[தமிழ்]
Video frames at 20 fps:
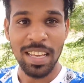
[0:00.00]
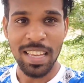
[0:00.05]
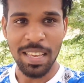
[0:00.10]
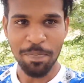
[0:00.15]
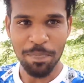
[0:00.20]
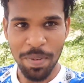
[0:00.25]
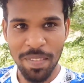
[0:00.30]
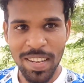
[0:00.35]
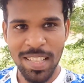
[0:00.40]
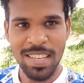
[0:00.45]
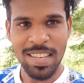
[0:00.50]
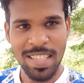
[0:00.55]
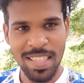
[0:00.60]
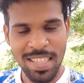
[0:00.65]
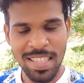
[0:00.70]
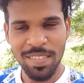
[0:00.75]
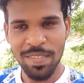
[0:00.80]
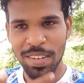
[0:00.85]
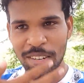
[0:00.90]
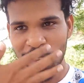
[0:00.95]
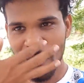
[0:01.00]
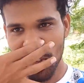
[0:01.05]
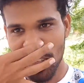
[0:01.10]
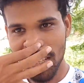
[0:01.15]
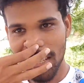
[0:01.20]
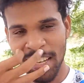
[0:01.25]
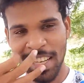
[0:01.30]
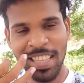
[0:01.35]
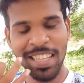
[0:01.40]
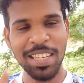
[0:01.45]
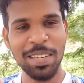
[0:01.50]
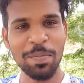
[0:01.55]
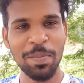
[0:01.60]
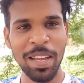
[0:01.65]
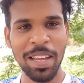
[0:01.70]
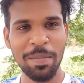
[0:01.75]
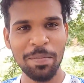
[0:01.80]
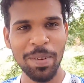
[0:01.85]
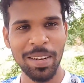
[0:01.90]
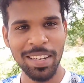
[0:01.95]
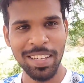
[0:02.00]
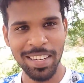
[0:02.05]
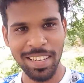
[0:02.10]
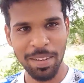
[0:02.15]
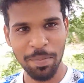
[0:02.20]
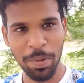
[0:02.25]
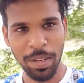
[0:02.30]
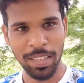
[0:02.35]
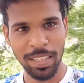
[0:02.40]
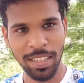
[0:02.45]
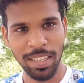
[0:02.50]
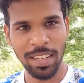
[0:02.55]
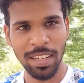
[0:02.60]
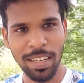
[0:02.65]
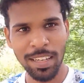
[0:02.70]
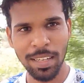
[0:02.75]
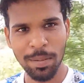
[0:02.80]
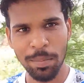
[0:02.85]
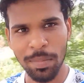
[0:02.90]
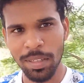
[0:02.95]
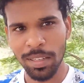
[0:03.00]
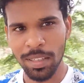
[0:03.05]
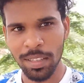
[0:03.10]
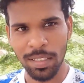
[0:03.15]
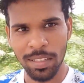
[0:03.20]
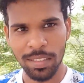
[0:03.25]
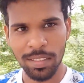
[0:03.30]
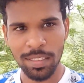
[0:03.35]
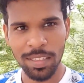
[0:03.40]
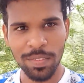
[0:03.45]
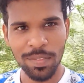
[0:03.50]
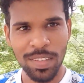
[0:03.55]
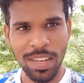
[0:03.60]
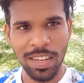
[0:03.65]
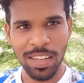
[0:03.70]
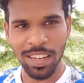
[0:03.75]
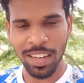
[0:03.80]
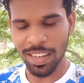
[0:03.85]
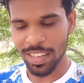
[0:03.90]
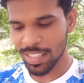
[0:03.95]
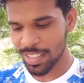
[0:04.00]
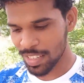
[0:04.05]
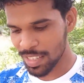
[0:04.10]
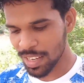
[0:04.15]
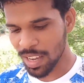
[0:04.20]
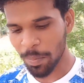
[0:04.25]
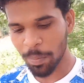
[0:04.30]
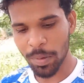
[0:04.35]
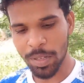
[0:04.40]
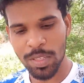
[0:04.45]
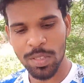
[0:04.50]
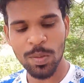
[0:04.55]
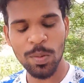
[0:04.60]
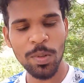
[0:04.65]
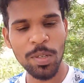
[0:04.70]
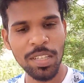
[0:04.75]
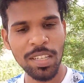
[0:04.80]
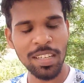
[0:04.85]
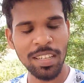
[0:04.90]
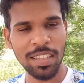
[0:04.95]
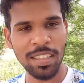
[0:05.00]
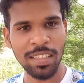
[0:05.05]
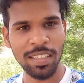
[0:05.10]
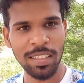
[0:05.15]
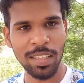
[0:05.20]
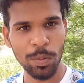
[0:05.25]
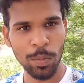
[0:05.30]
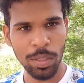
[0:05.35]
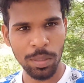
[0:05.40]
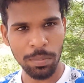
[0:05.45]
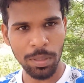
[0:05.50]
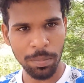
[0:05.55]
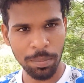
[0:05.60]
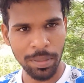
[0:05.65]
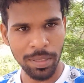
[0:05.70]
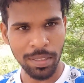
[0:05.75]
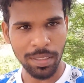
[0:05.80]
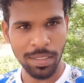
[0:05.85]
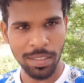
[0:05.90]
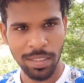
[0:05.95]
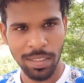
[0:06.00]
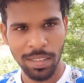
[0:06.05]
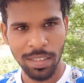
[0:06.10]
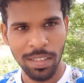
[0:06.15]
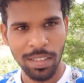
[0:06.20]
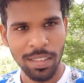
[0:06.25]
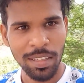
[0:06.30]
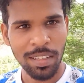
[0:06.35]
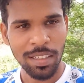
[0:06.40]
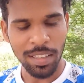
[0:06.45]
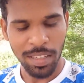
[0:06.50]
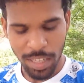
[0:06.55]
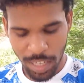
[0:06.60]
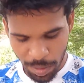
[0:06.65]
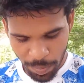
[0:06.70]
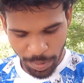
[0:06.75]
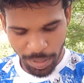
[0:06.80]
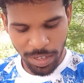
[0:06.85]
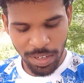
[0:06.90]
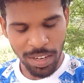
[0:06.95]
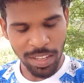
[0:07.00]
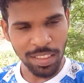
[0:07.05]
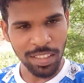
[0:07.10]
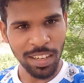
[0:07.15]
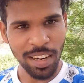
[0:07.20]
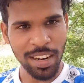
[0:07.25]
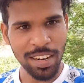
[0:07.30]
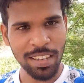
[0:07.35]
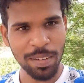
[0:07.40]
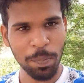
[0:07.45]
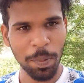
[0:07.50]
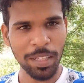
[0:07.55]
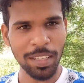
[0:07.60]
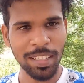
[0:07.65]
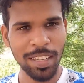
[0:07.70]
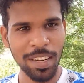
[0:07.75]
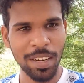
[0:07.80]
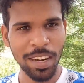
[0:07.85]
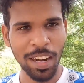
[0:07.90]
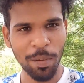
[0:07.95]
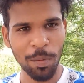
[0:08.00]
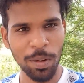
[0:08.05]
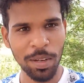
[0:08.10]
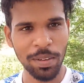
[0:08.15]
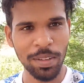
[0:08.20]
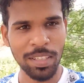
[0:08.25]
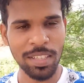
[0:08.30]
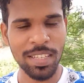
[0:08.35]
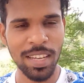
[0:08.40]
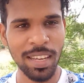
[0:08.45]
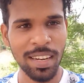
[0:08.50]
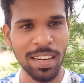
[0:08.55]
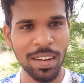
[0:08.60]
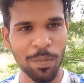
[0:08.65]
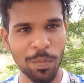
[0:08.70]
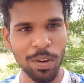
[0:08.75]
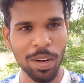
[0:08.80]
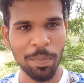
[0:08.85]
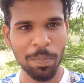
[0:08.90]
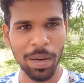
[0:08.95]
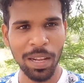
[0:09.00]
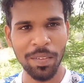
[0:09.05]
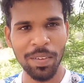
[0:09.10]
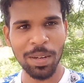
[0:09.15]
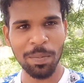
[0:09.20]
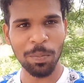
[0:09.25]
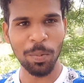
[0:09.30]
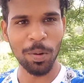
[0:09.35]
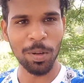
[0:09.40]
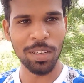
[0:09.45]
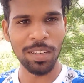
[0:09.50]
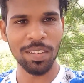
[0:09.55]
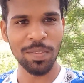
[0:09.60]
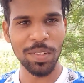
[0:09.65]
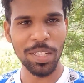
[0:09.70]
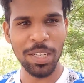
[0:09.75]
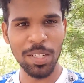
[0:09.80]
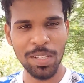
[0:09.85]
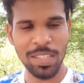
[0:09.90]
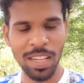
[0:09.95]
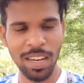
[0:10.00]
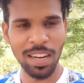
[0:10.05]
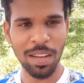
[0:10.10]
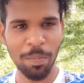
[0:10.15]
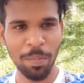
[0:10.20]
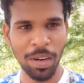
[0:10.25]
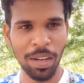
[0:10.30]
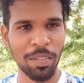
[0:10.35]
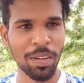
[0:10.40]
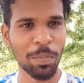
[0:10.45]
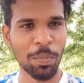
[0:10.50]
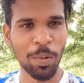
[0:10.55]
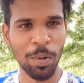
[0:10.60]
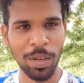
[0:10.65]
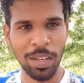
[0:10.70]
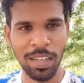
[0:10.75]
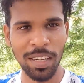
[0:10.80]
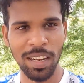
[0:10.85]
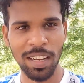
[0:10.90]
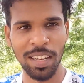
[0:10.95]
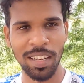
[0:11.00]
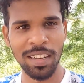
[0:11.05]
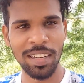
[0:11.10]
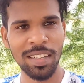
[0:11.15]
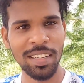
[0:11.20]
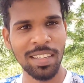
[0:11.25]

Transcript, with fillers: இப்போ வந்து இந்த வீடியோ வந்து எதுக்கு மேக் பண்ணியிருக்கேன் பார்த்தீங்கன்னா நம்ம திவ்யா கலச்சி அப்புறம் சூர்யா ரவுடி பேபி ரெண்டு பேரும் நேற்று நைட்டு பார்த்தீங்கன்னா அவங்க சேனலில் ஃபுல்லாக ப்ரைவேட் போட்டு வீடியோஸ் எல்லாம் ப்ரைவேட் போட்டிருக்காங்க